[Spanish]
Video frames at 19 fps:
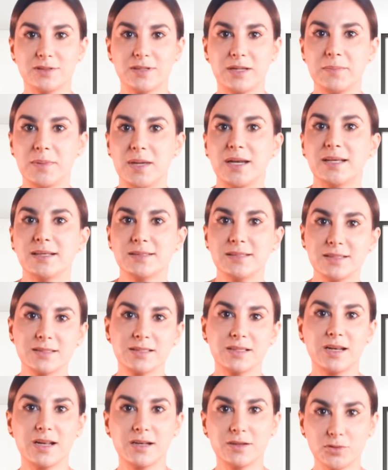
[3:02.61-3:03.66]
También
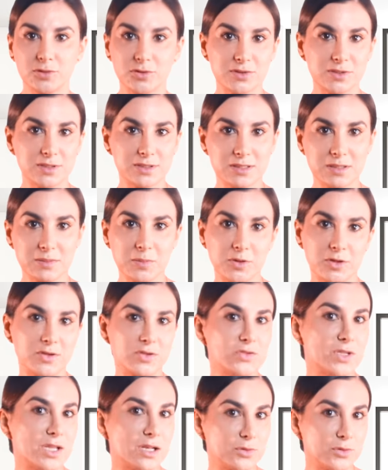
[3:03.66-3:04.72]
existen algunos
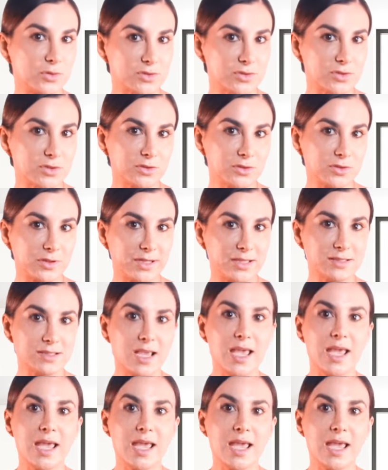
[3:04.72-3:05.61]
testimonios de algunos doctores